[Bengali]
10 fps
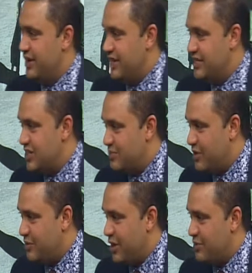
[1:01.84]
নিয়ে যে
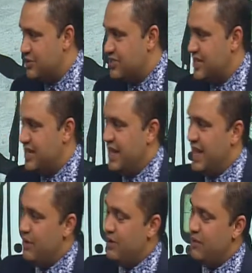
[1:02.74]
আপনার ভালোবাসা
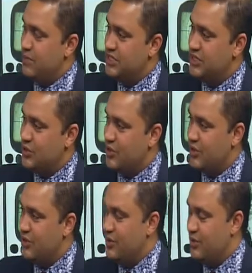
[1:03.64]
এবং আপনি যে যখন
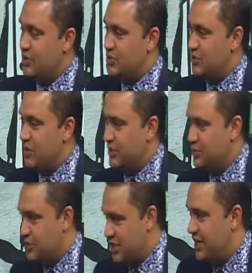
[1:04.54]
উনিশশো
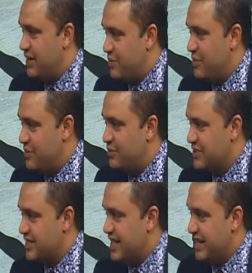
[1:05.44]
সালে আপনি
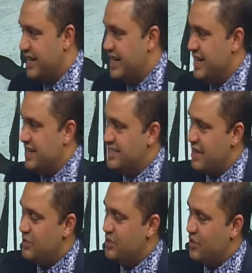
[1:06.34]
বলছিলেন যে
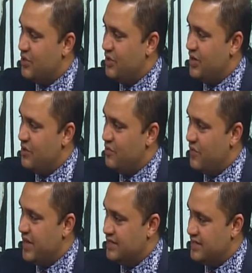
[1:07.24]
আপনি যখন
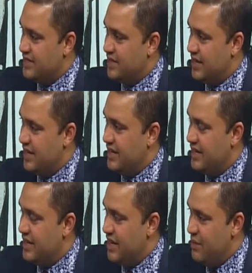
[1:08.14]
ফার্স্ট
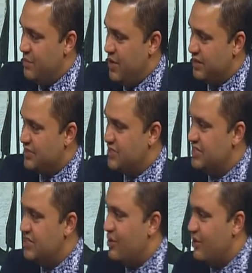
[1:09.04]
বাদ
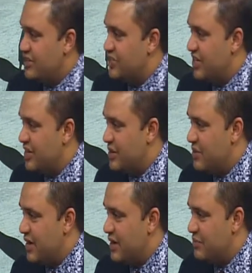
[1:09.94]
সিটি কলেজের
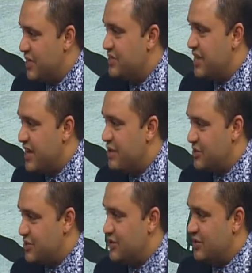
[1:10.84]
প্রেসিডেন্ট
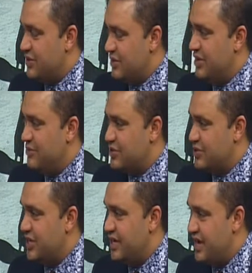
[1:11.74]
নির্বাচন
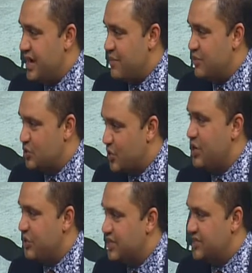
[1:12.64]
নির্বাচনে আপনি জয়ী
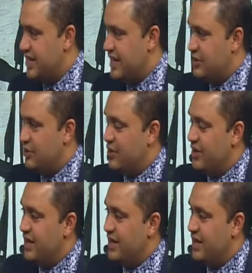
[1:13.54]
হয়েছিলেন তখন